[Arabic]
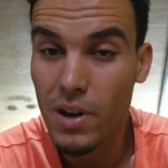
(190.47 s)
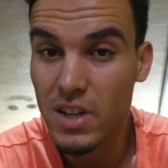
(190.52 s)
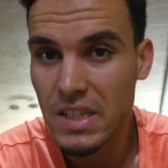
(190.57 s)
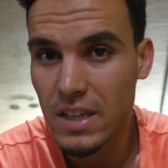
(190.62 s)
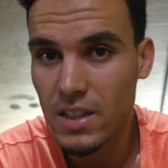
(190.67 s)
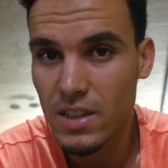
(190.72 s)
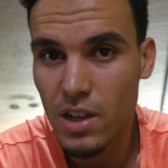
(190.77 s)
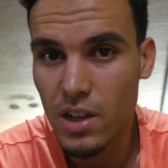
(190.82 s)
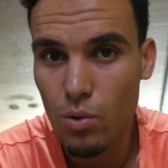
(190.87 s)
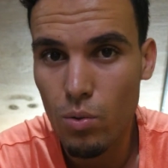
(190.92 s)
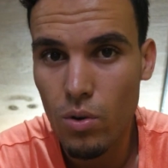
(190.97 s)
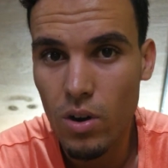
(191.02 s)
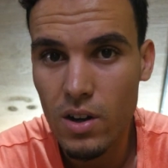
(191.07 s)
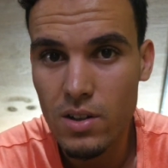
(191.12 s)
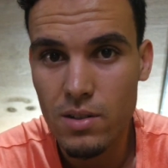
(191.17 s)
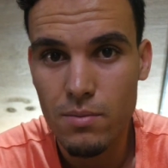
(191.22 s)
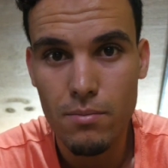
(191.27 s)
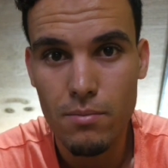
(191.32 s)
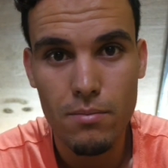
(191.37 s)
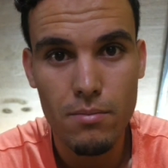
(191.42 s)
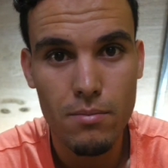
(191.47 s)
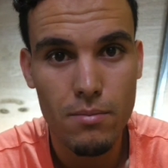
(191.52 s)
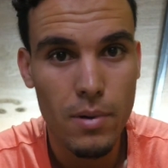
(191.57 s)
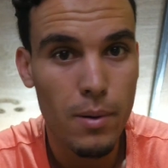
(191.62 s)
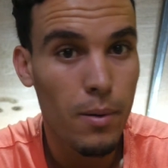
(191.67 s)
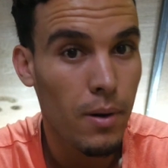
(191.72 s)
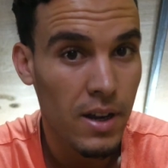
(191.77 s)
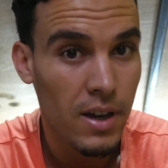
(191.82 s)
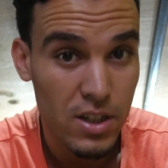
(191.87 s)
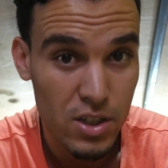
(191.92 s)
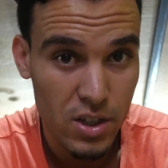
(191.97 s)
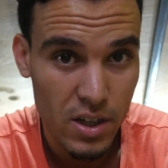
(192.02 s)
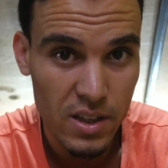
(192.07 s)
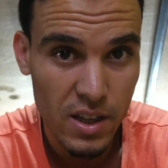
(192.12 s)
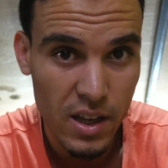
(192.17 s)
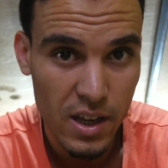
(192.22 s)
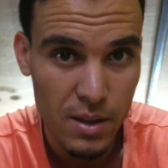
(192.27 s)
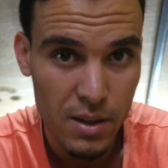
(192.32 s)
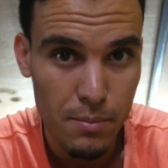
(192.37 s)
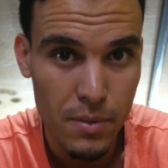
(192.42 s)
بقاش عندي الوقت ما بقيتش
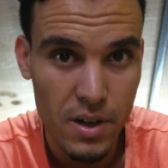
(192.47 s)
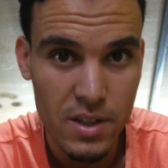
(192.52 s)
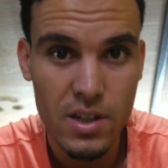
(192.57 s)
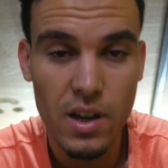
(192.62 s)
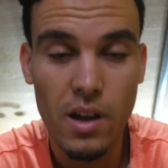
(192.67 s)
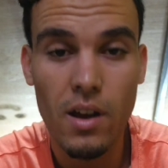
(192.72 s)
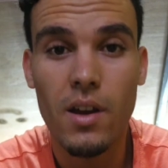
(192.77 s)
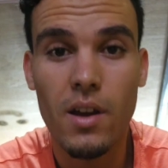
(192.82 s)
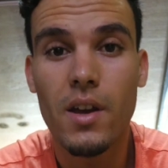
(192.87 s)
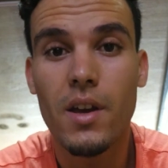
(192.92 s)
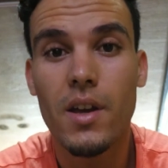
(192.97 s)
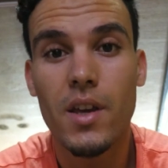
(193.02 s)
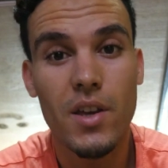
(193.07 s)
غادي نخدم مرتاح